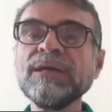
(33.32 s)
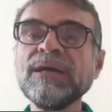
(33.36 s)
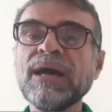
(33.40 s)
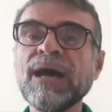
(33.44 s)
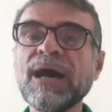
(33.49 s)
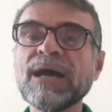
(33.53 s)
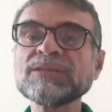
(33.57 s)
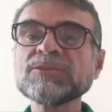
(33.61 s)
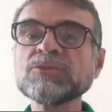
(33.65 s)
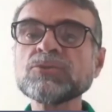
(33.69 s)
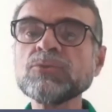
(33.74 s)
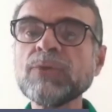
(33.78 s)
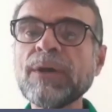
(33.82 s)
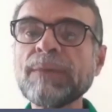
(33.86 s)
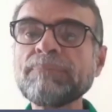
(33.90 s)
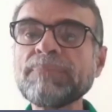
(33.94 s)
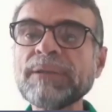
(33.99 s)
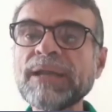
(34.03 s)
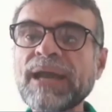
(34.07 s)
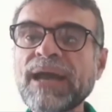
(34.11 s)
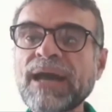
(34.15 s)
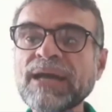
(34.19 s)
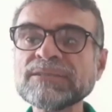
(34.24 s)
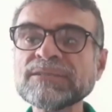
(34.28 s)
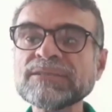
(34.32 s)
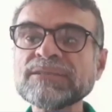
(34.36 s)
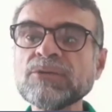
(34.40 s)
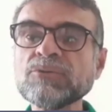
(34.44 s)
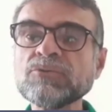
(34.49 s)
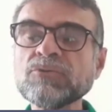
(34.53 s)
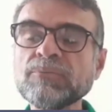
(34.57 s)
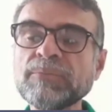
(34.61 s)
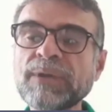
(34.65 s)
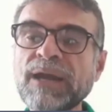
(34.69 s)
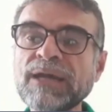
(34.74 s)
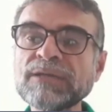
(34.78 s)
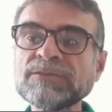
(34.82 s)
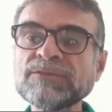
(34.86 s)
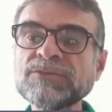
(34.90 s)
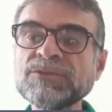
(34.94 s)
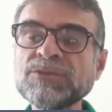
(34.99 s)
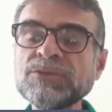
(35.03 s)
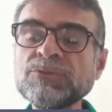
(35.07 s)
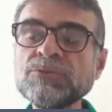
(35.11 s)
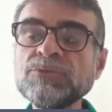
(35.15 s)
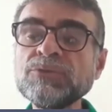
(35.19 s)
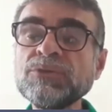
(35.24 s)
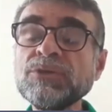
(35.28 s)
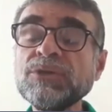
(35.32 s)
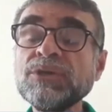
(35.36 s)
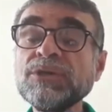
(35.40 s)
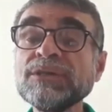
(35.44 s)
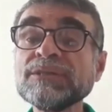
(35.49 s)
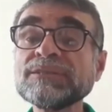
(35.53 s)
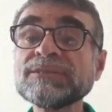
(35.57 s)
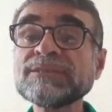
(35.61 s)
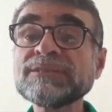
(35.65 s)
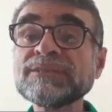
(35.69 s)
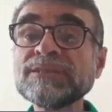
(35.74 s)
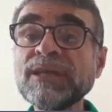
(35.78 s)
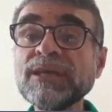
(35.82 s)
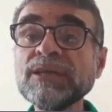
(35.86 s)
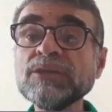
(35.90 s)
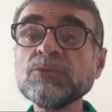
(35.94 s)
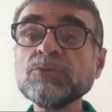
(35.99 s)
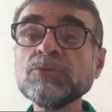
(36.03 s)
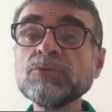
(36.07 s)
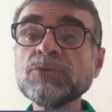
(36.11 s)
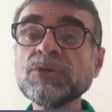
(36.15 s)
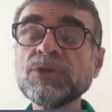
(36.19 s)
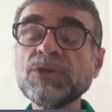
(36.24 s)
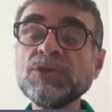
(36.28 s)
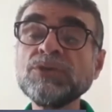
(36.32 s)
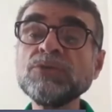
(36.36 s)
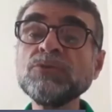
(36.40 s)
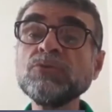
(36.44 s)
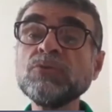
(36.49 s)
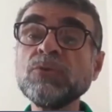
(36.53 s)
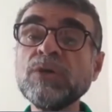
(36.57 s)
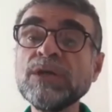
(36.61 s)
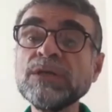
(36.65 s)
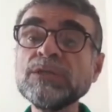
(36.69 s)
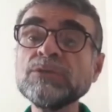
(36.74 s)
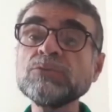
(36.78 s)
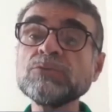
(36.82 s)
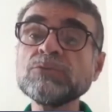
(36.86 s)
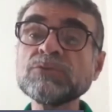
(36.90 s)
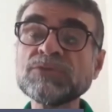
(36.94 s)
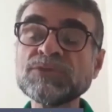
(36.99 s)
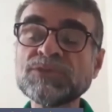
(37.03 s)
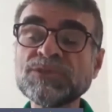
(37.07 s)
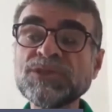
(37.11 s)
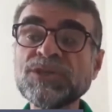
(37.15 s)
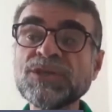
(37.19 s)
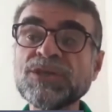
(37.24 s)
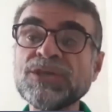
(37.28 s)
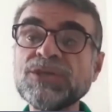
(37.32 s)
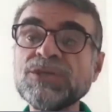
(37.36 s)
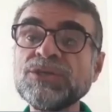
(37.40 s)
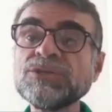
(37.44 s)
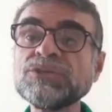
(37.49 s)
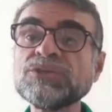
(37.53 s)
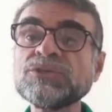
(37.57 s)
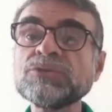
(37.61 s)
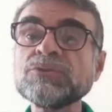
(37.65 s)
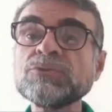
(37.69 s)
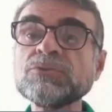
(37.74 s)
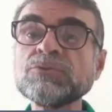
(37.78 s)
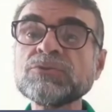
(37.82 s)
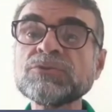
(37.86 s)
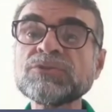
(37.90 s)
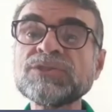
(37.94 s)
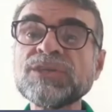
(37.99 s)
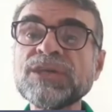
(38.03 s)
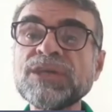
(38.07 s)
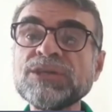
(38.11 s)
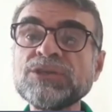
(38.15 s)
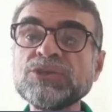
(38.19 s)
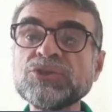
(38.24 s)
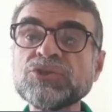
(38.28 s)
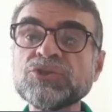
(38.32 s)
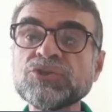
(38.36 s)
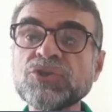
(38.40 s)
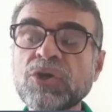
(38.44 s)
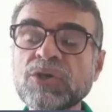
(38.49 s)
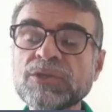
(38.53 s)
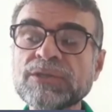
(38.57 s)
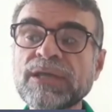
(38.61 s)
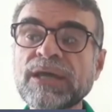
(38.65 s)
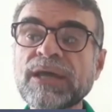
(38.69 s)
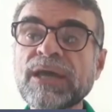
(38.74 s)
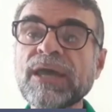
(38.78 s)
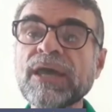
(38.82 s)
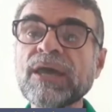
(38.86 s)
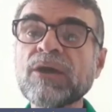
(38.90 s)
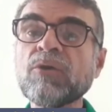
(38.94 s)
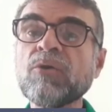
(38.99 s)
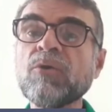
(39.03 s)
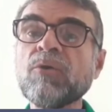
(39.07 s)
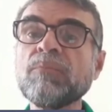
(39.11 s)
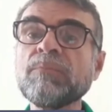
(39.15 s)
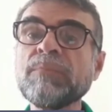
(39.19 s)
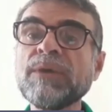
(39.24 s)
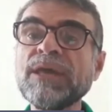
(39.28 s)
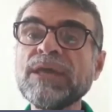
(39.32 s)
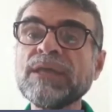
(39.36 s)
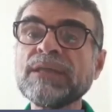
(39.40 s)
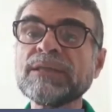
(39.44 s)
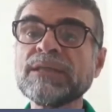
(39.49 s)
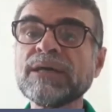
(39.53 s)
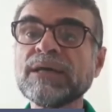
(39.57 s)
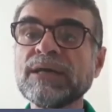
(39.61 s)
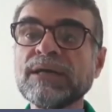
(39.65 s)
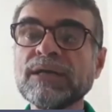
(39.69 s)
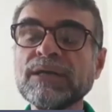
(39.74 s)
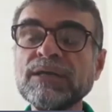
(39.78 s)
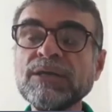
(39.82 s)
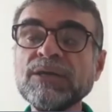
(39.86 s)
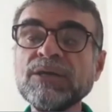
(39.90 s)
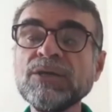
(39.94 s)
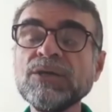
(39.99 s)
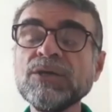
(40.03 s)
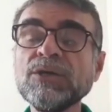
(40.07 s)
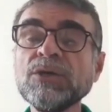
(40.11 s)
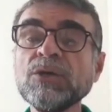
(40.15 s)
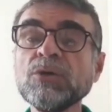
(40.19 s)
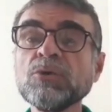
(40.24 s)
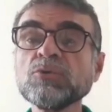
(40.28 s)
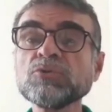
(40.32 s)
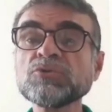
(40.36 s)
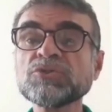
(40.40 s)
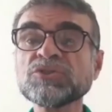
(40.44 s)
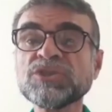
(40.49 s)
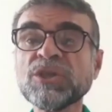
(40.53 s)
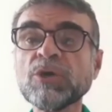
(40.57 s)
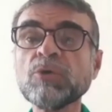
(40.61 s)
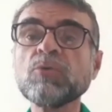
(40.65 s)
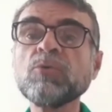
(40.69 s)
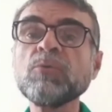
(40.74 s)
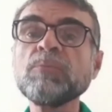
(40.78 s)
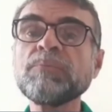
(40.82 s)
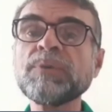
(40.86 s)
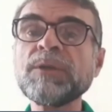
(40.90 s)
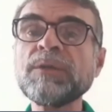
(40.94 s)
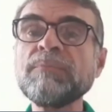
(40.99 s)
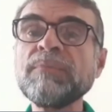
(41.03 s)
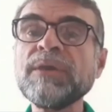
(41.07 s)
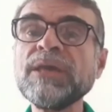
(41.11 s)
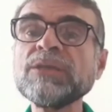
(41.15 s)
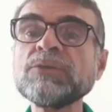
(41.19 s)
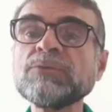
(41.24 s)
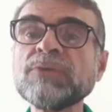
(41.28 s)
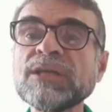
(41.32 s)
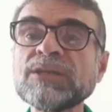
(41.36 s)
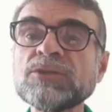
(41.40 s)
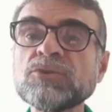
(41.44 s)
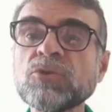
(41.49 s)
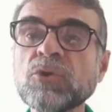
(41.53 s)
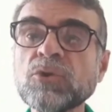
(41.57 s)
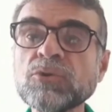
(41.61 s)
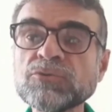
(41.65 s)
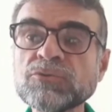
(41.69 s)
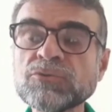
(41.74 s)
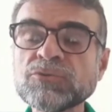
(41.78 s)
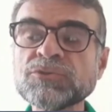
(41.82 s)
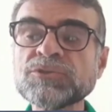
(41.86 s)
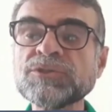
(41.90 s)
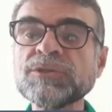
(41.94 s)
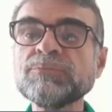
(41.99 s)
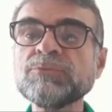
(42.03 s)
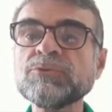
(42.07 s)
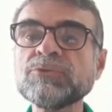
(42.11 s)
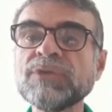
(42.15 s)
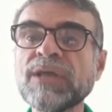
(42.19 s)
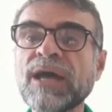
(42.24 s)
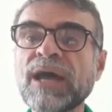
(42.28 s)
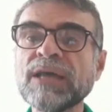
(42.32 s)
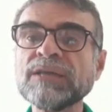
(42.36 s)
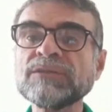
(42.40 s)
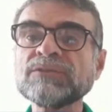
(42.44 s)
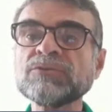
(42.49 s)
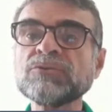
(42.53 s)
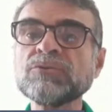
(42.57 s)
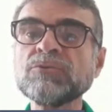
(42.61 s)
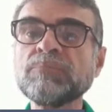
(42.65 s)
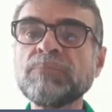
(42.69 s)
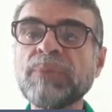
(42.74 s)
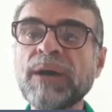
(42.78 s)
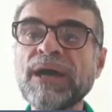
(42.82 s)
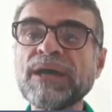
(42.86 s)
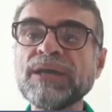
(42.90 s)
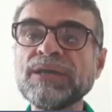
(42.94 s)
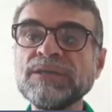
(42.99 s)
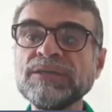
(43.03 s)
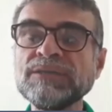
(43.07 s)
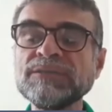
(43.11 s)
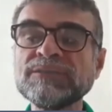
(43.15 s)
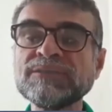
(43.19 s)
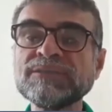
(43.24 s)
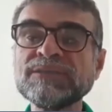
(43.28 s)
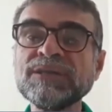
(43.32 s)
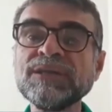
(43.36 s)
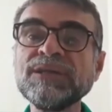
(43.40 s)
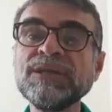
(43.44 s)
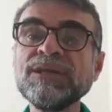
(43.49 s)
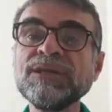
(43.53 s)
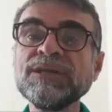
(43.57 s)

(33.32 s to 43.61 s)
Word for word: a sua aplicação no Brasil, sendo que no ano seguinte o CNJ recomenda o seu cumprimento a todos os tribunais do país.